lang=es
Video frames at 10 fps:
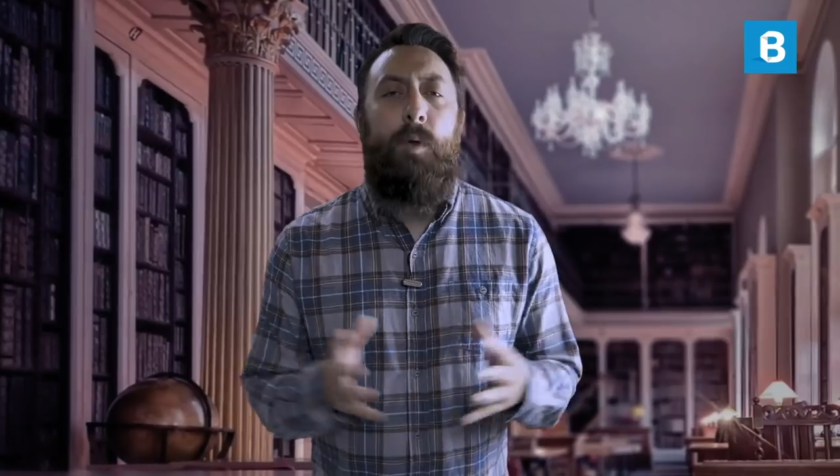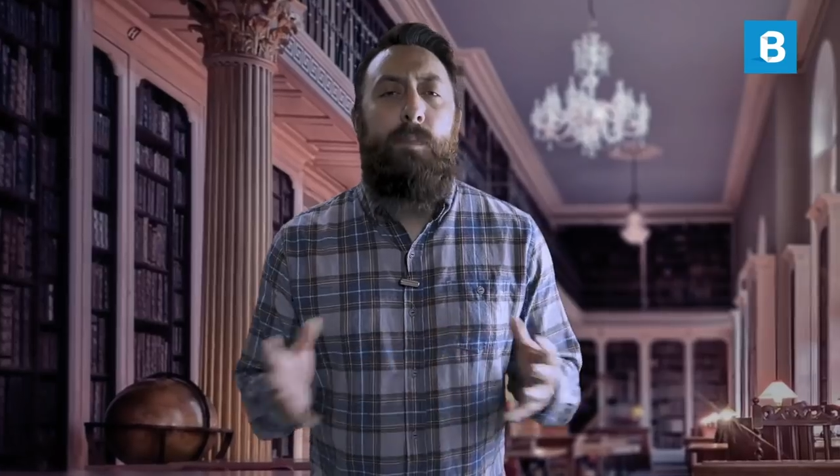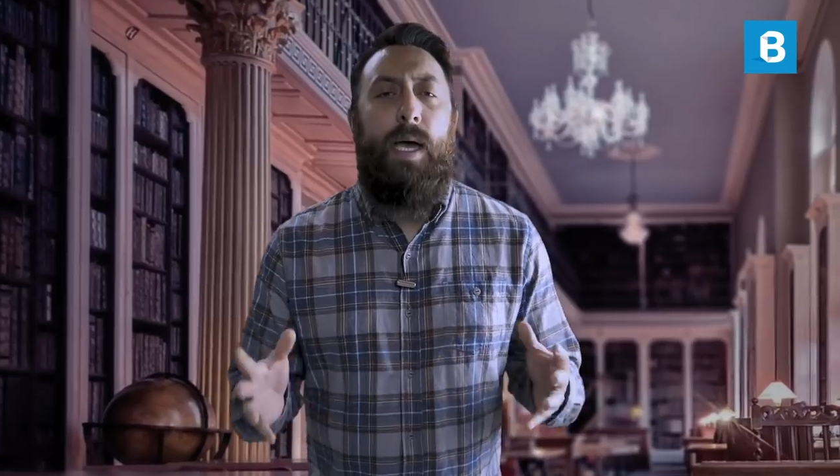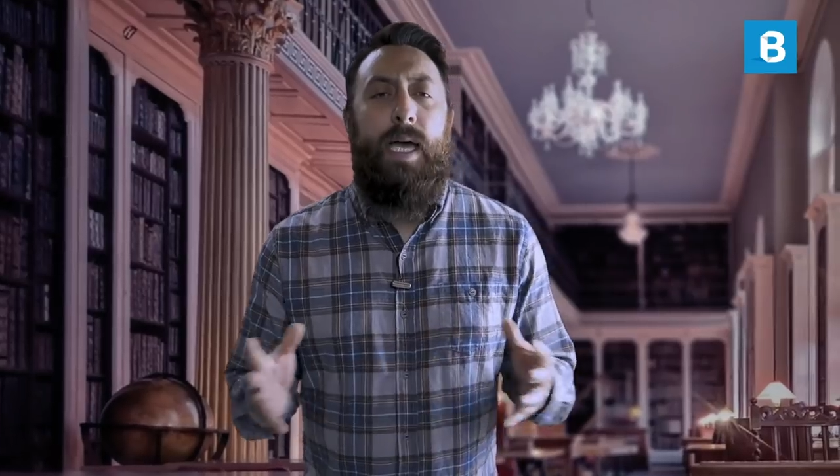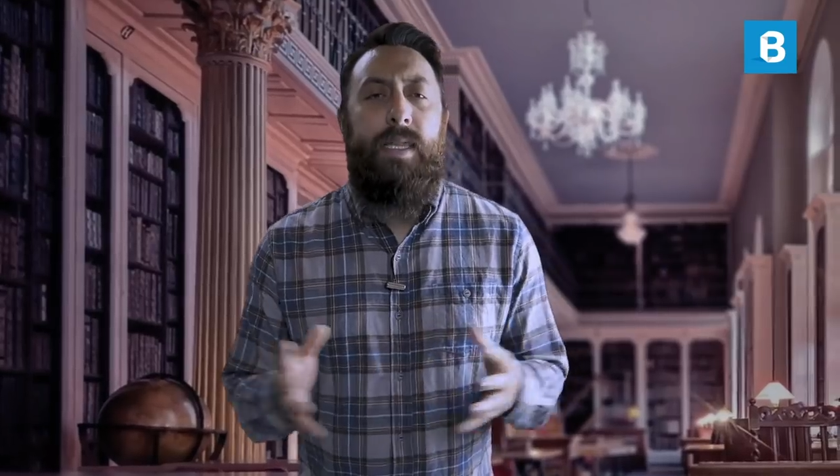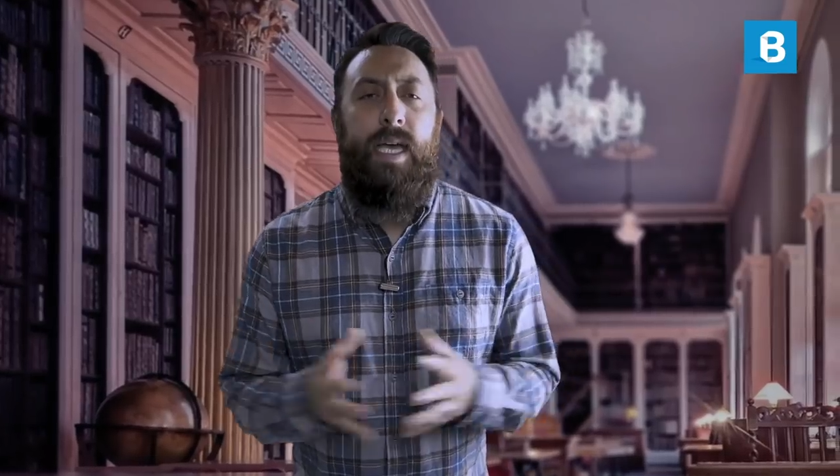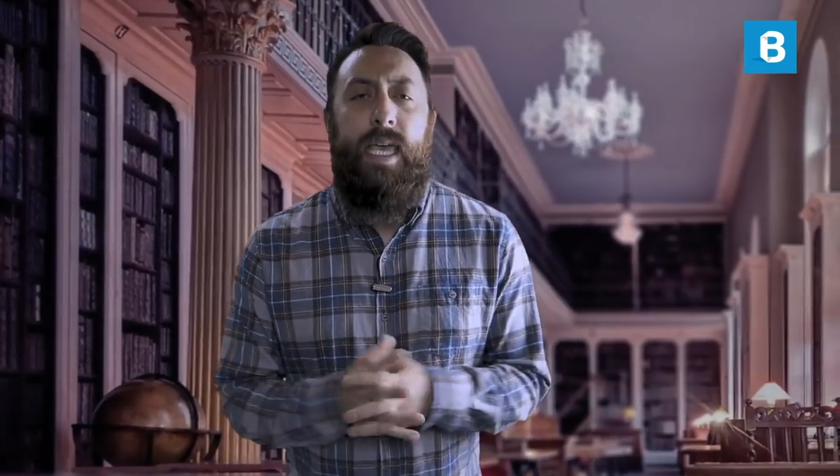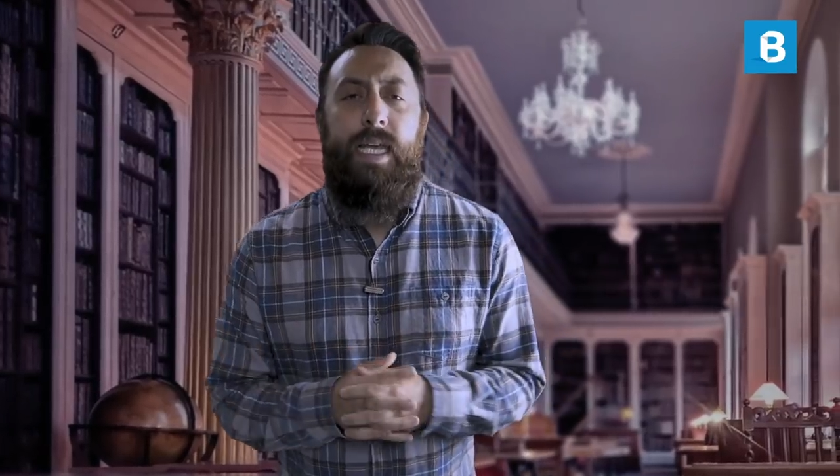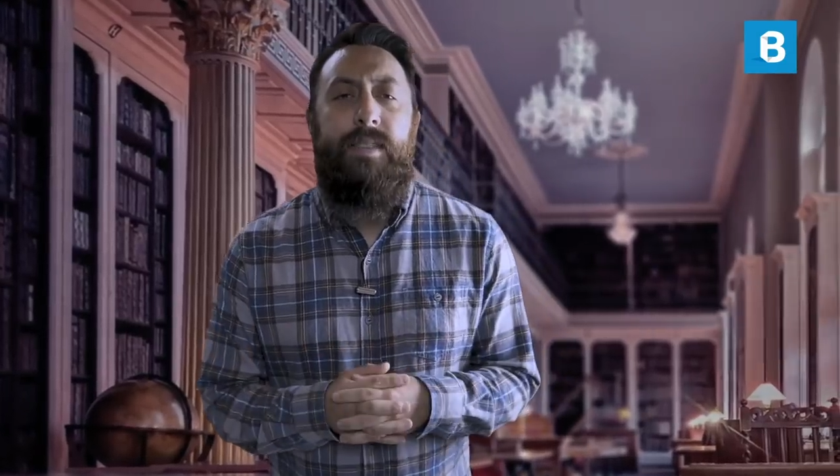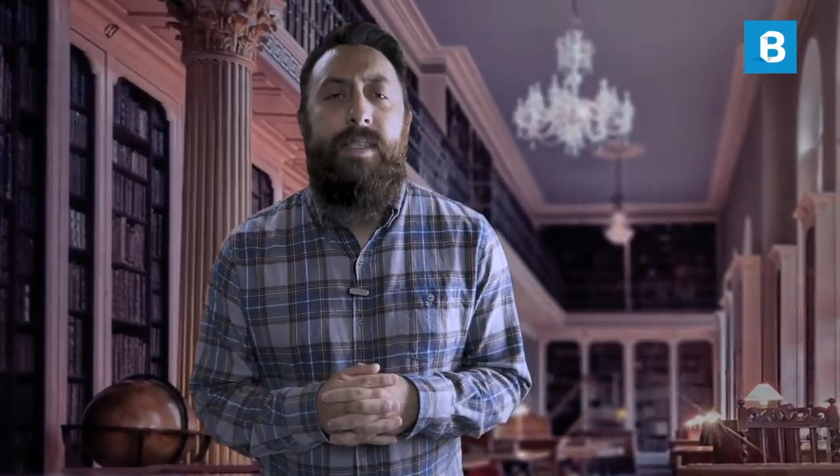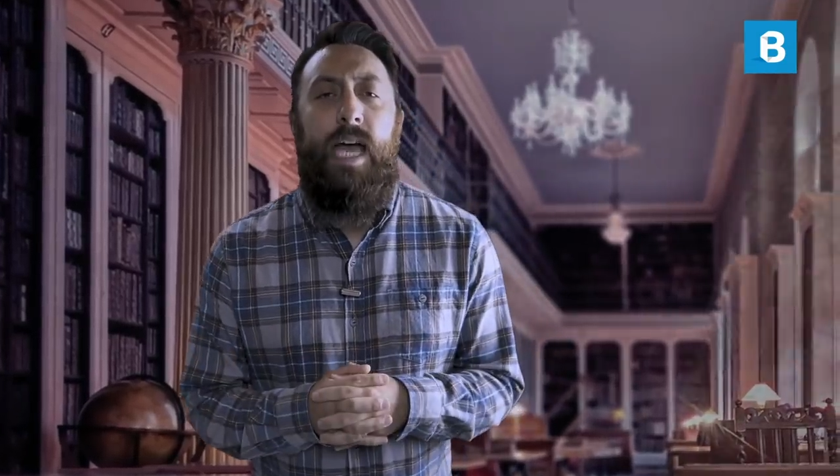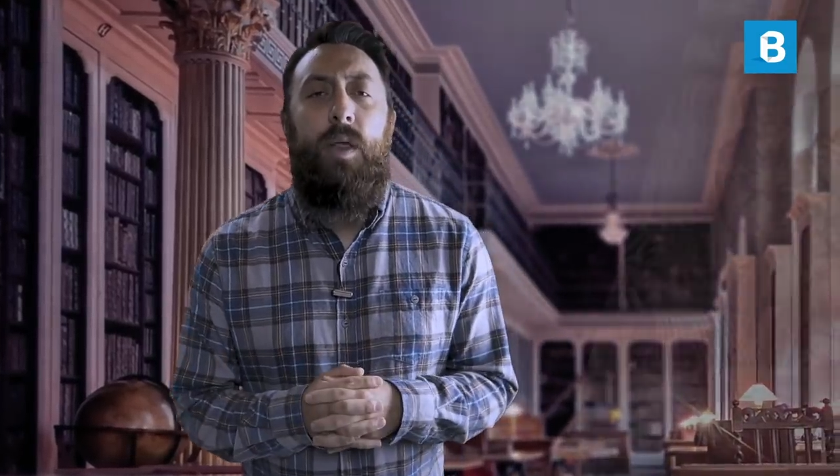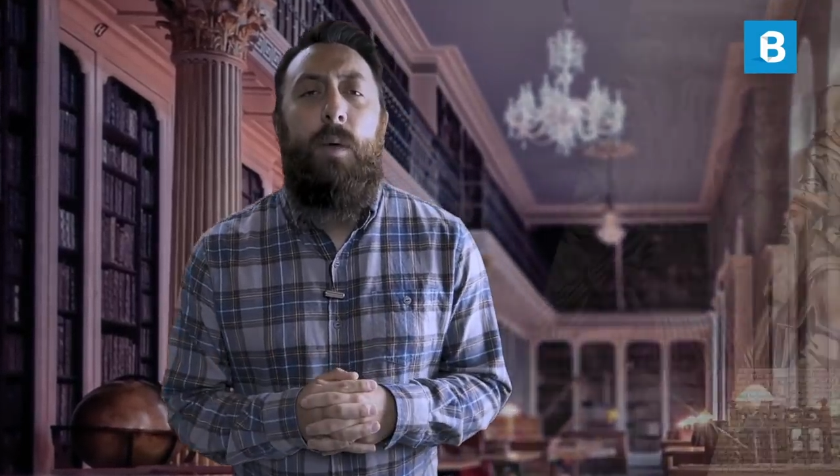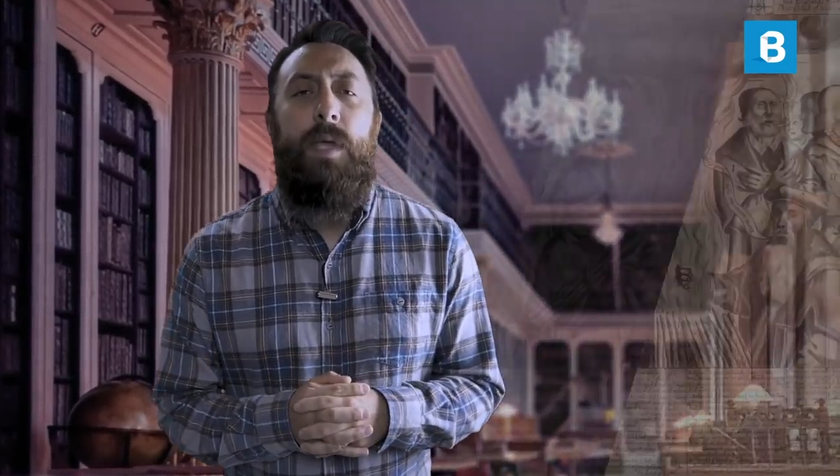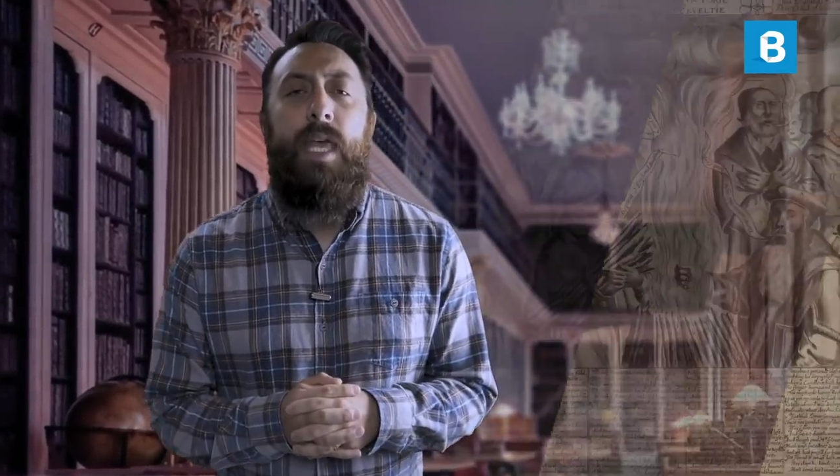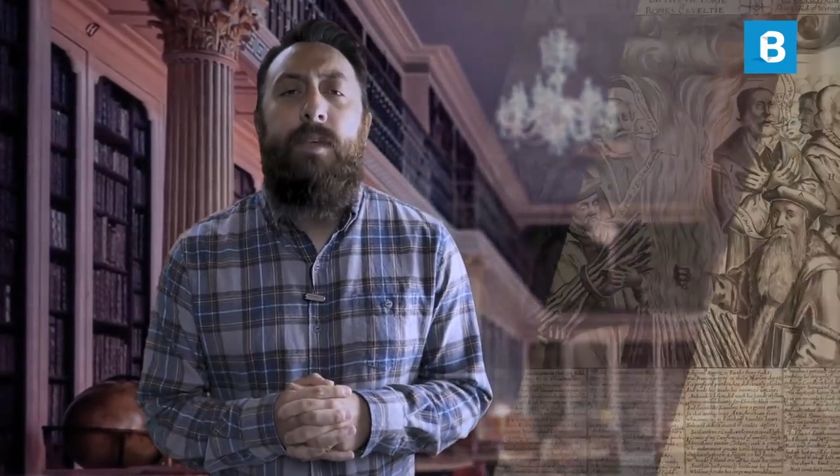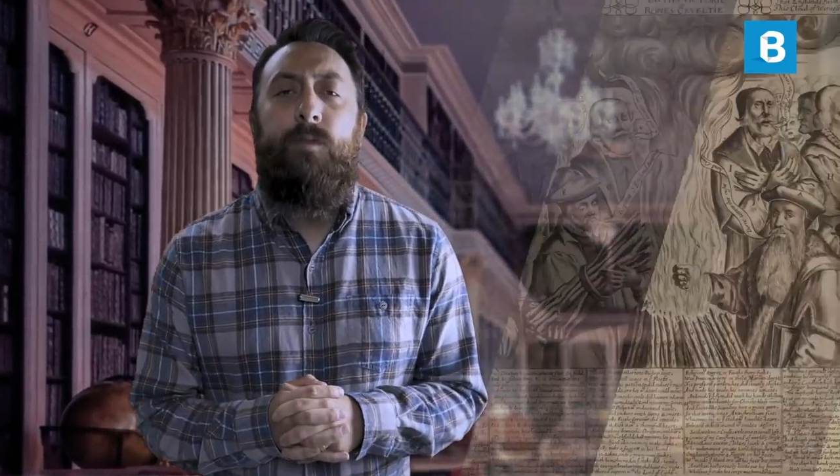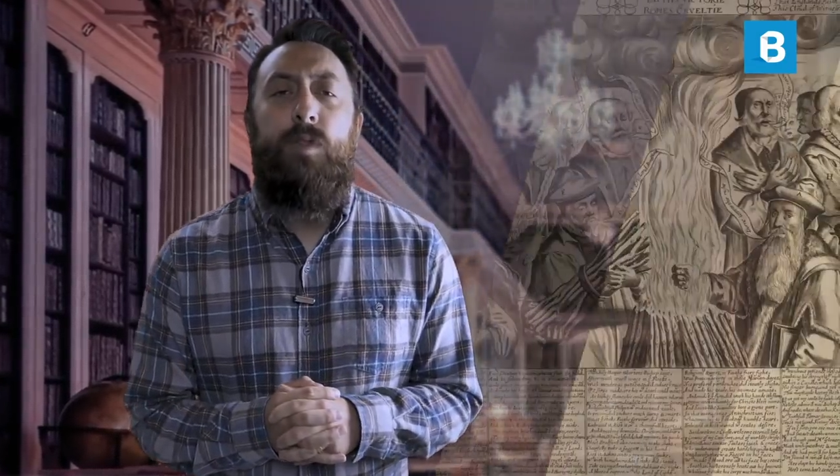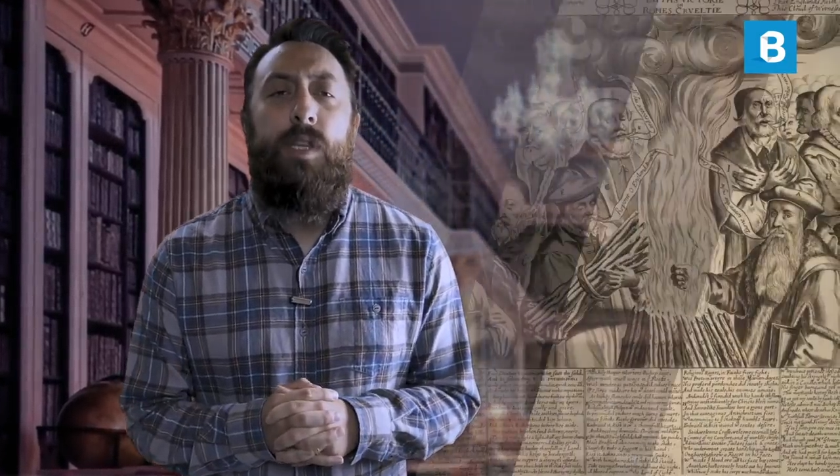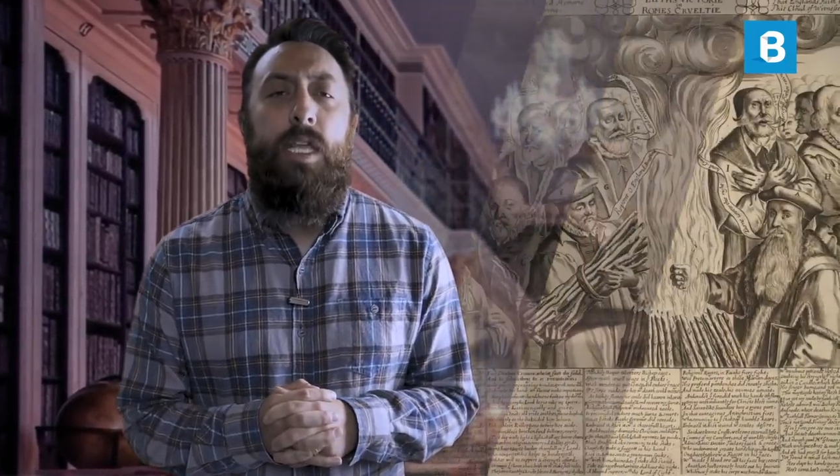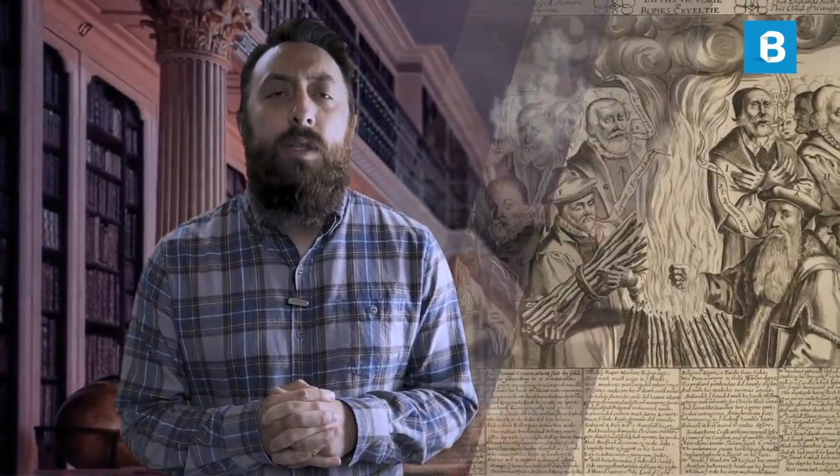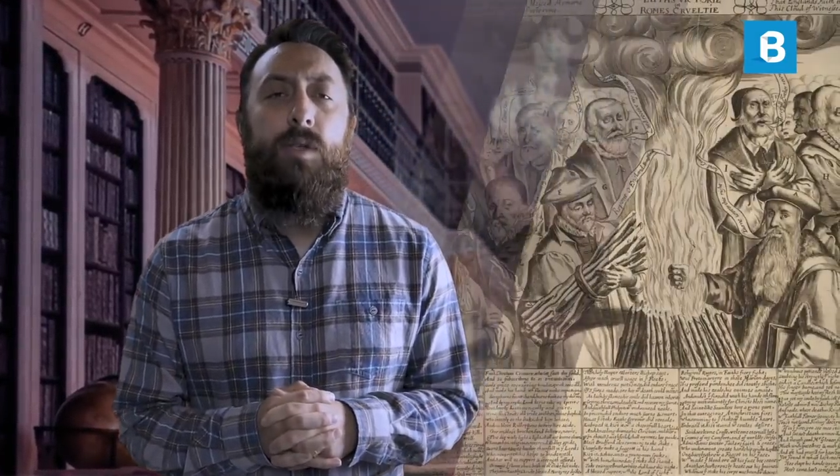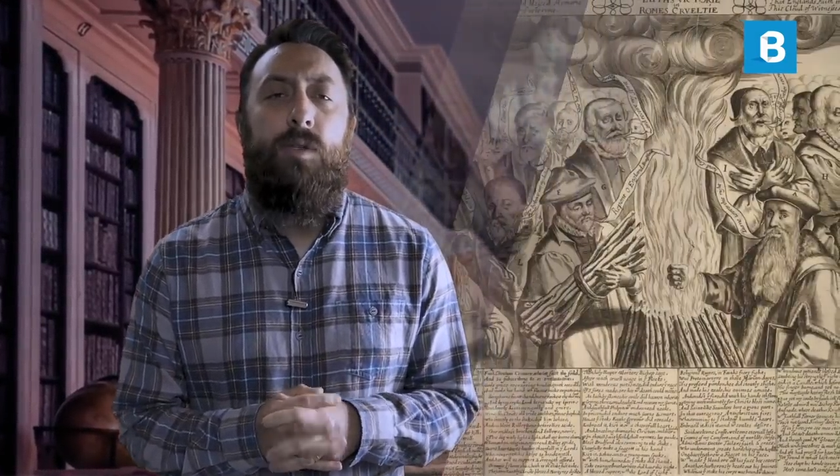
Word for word: la propaganda que el Estado había difundido